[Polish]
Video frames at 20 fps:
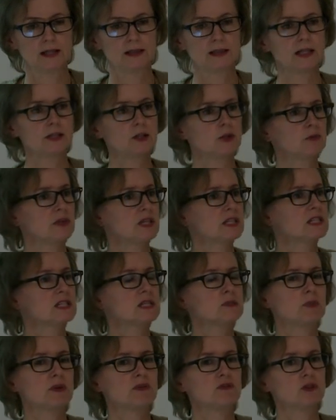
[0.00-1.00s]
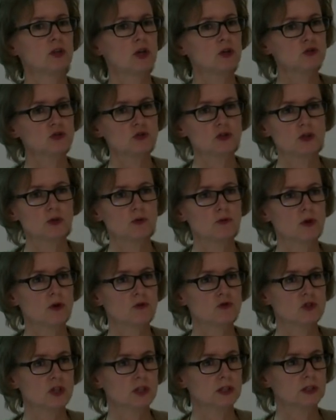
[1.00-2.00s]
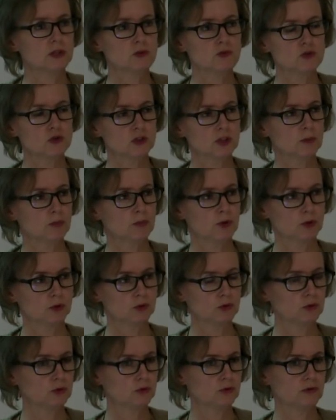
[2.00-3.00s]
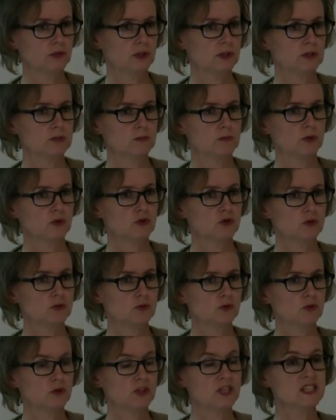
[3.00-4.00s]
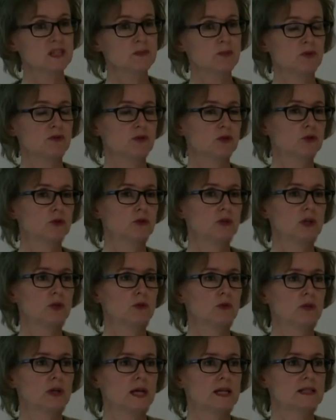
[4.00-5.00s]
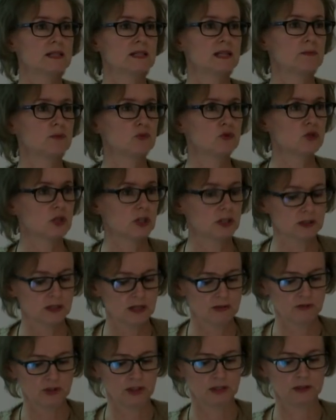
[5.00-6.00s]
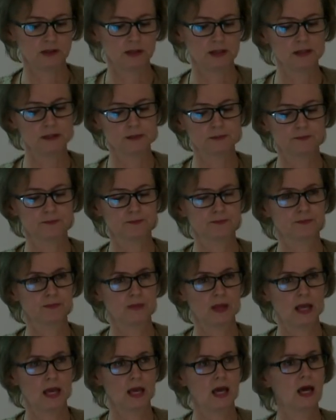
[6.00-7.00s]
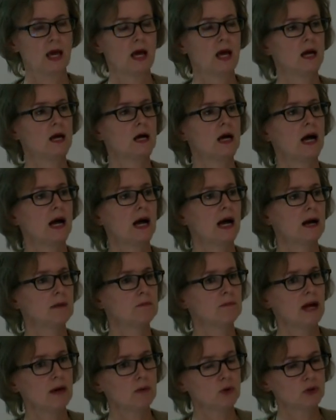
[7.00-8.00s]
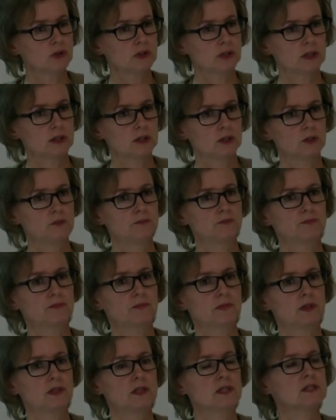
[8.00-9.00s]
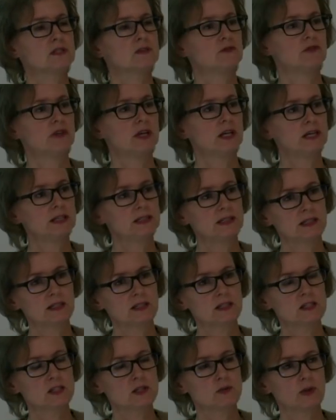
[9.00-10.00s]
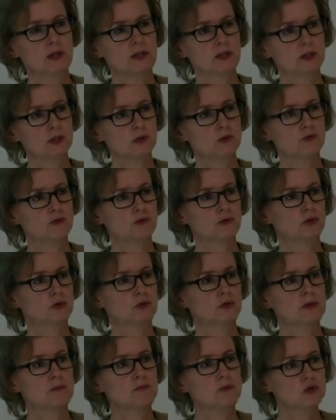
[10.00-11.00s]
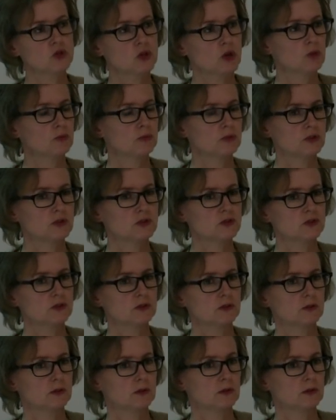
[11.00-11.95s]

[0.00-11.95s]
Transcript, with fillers: Natomiast z pewnością łączenie różnych produktów w jednym posiłku nie spowoduje u nas zaburzeń trawiennych, a mało tego, jest wiele takich składników, które muszą być